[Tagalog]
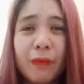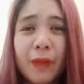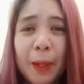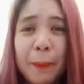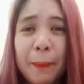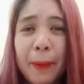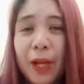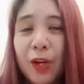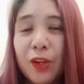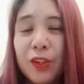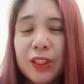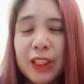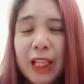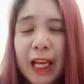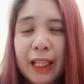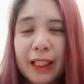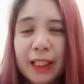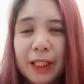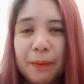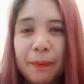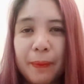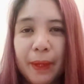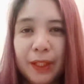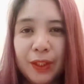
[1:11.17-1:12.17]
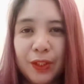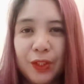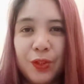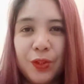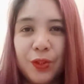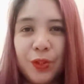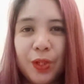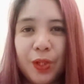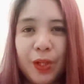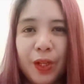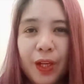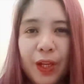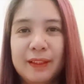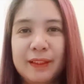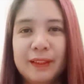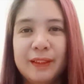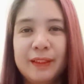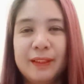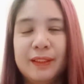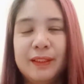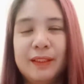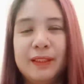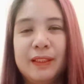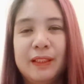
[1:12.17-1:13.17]
meron sa ating messenger
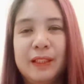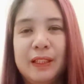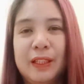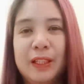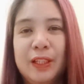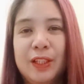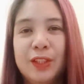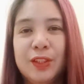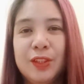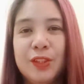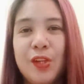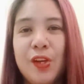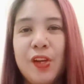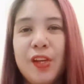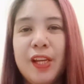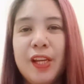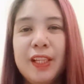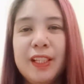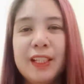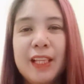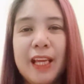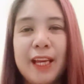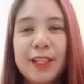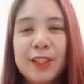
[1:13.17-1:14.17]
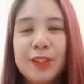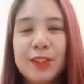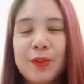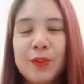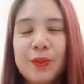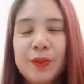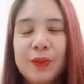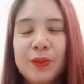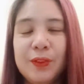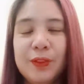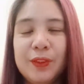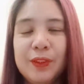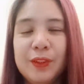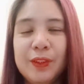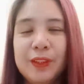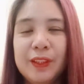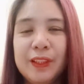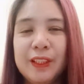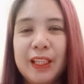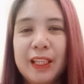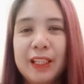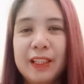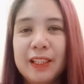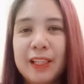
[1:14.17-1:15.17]
So, ayan guys, kung
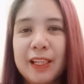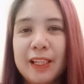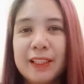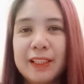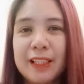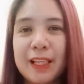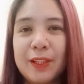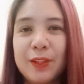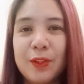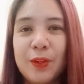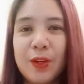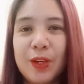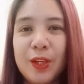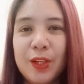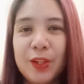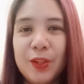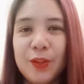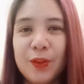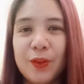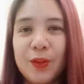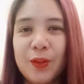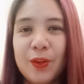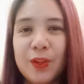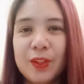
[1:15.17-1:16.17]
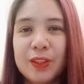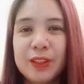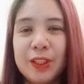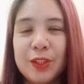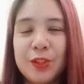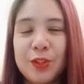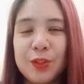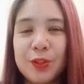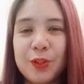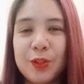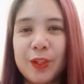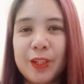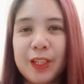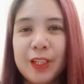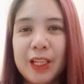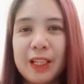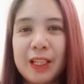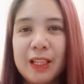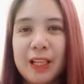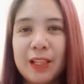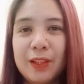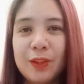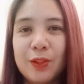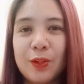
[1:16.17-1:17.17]
interesado kayo sa
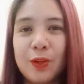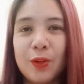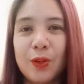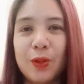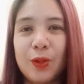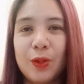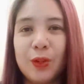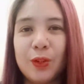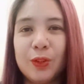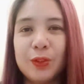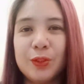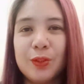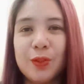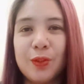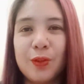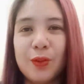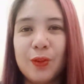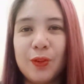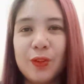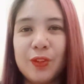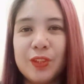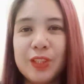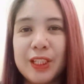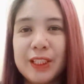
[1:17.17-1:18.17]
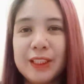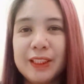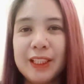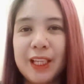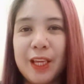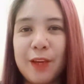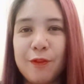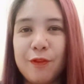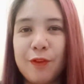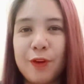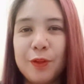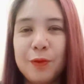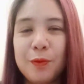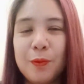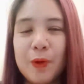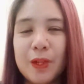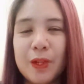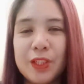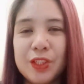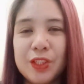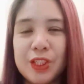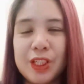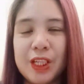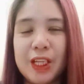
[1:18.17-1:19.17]
tutorial na to, so just keep on
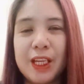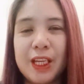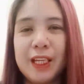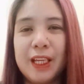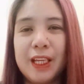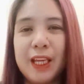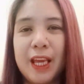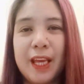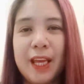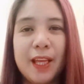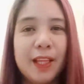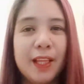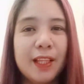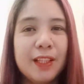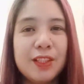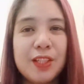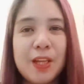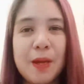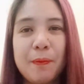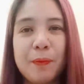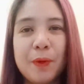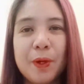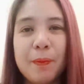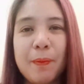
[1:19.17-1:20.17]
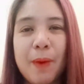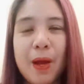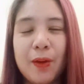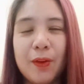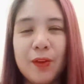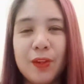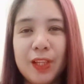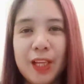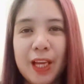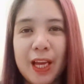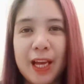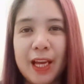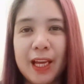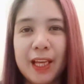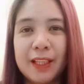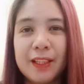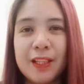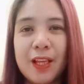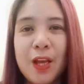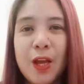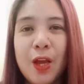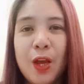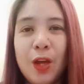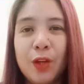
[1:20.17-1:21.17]
watching and syempre bago
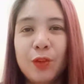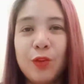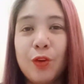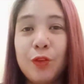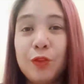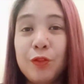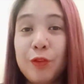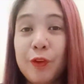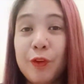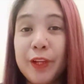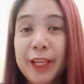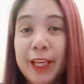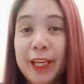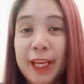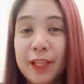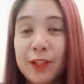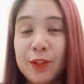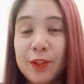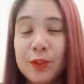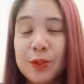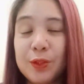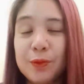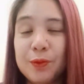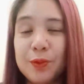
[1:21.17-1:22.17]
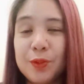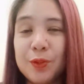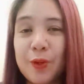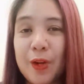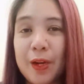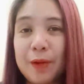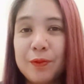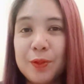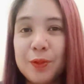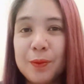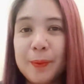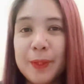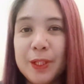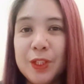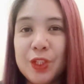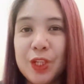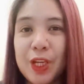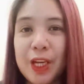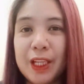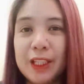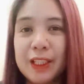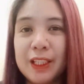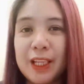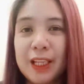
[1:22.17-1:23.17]
yan, Don't forget to subscribe to my
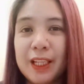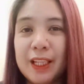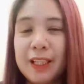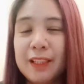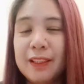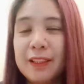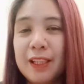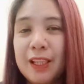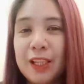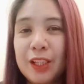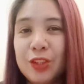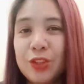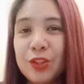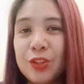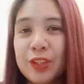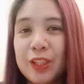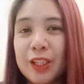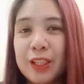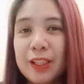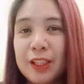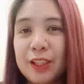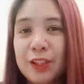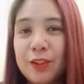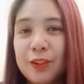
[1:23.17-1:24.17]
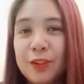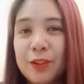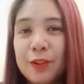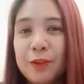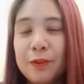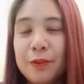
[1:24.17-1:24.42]
channel and hit nyo na din yung,